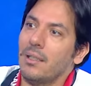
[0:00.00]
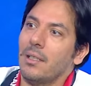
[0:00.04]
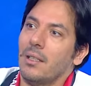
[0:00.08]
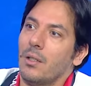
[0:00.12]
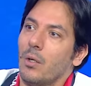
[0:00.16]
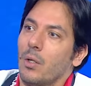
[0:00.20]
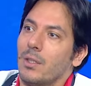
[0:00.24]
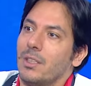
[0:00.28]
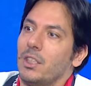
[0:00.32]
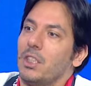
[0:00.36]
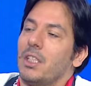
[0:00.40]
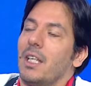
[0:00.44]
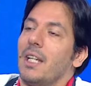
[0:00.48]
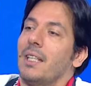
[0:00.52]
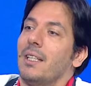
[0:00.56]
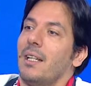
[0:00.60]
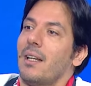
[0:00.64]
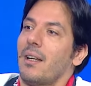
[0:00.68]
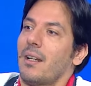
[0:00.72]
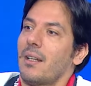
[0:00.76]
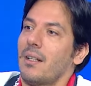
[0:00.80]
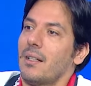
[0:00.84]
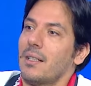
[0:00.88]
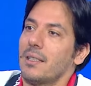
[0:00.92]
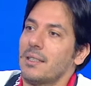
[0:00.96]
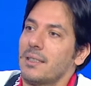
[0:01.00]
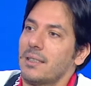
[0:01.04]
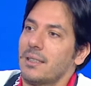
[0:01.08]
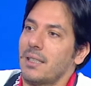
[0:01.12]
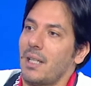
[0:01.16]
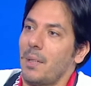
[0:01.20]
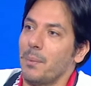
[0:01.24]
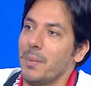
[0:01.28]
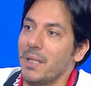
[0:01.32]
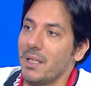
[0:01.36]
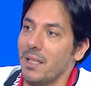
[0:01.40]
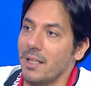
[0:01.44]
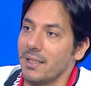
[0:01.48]
الاكسجين على الراس
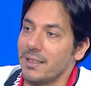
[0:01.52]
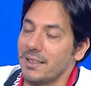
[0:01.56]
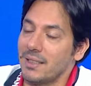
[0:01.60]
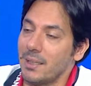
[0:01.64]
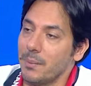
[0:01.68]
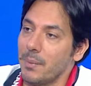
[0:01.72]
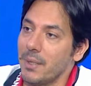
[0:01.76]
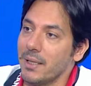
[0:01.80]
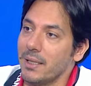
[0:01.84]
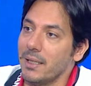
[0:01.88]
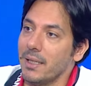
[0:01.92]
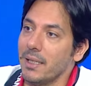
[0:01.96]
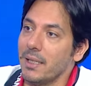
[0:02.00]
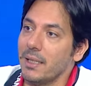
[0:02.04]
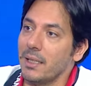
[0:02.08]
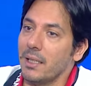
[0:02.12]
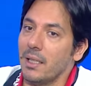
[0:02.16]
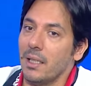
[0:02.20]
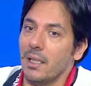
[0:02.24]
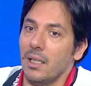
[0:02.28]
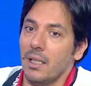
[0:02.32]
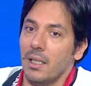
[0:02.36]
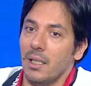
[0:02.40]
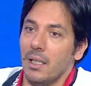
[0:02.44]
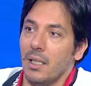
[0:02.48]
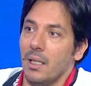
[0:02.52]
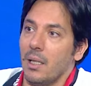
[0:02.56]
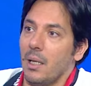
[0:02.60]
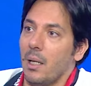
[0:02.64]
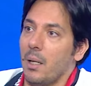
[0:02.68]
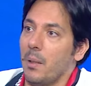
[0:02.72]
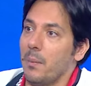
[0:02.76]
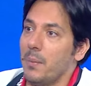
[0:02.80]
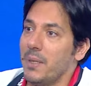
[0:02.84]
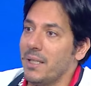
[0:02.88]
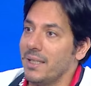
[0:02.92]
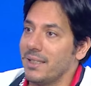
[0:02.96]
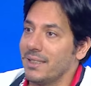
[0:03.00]
عم بينقص زبديك
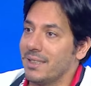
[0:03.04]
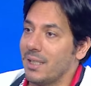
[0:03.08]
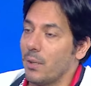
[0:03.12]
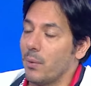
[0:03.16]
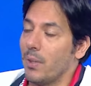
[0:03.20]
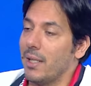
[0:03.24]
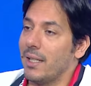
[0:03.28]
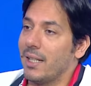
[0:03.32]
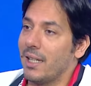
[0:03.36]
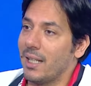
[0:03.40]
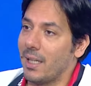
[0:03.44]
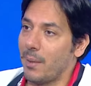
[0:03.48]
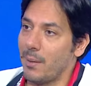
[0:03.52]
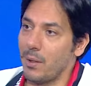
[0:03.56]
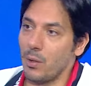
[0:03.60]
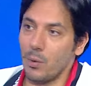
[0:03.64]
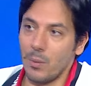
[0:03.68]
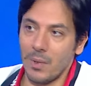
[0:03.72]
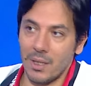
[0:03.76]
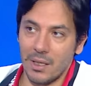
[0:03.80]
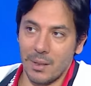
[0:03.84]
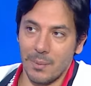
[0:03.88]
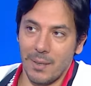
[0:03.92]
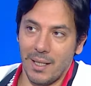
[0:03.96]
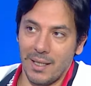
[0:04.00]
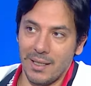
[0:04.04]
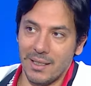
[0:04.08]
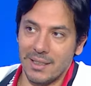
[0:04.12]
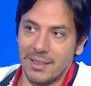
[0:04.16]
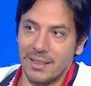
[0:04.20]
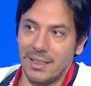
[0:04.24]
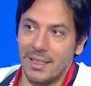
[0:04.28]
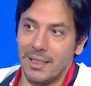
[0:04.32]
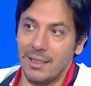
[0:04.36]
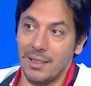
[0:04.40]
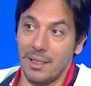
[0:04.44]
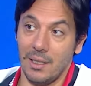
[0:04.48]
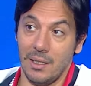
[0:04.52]
آه بينسى ولكن كمان هو تبع
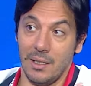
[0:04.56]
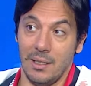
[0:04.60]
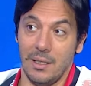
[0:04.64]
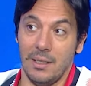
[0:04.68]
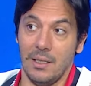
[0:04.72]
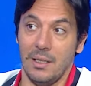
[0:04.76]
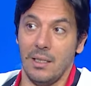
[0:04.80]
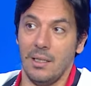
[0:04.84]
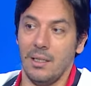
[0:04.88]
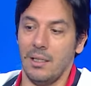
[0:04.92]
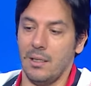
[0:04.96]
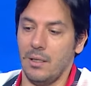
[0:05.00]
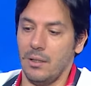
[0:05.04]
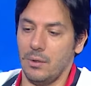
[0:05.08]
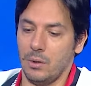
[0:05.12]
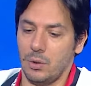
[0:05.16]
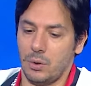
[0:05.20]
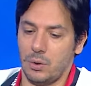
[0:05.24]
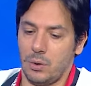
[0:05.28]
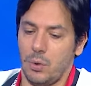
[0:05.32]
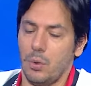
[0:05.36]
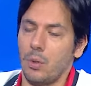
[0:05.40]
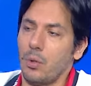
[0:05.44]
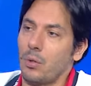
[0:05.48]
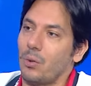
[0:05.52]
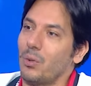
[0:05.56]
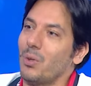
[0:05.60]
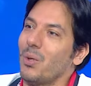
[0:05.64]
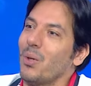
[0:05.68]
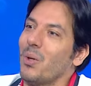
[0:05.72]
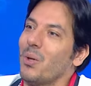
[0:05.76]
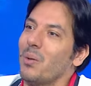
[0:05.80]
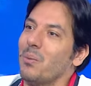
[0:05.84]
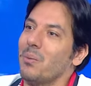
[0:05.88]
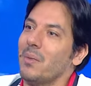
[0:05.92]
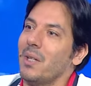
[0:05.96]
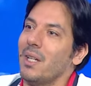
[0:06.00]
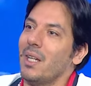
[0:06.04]
النسيان الشورت
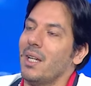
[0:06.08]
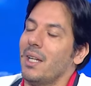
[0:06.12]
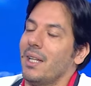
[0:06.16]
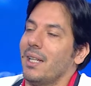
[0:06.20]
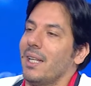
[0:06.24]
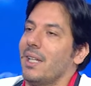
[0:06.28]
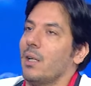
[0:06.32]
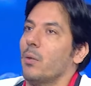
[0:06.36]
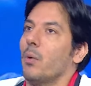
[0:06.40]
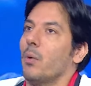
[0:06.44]
تيرم يعني